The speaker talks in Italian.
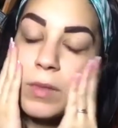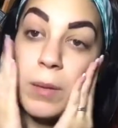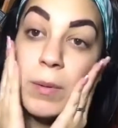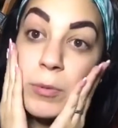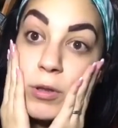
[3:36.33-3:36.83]

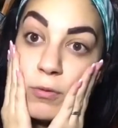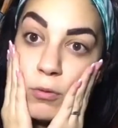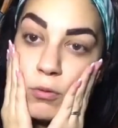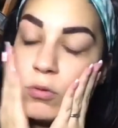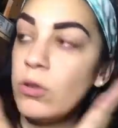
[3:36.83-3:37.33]
proprio di
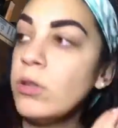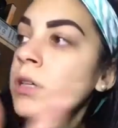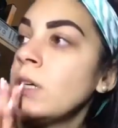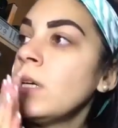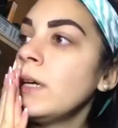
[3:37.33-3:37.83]
fondo
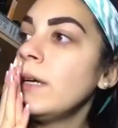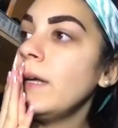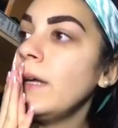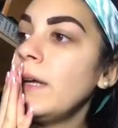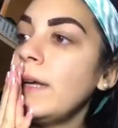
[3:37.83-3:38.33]

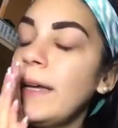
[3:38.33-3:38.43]
e,